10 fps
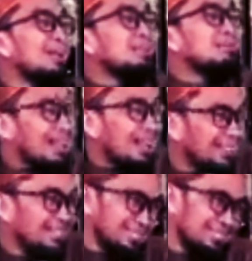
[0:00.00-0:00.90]
ada orang
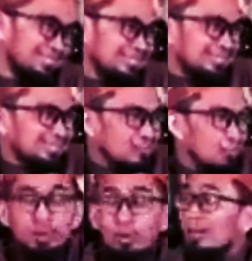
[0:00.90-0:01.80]
liberal,
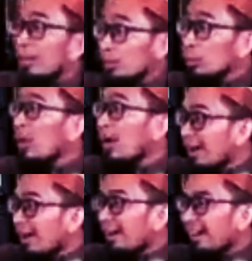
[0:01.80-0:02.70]
menyoal
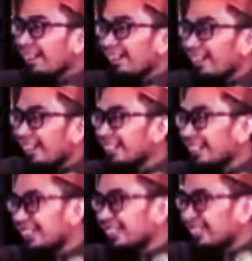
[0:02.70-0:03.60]

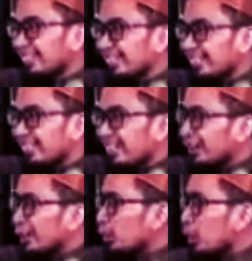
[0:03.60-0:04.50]
Al-Quran,
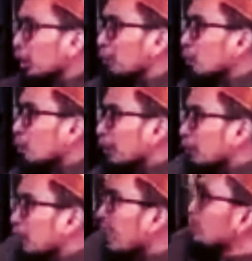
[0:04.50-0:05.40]
ada yang menganggap
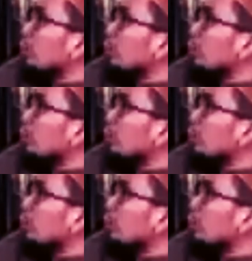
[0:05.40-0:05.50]
Al-Quran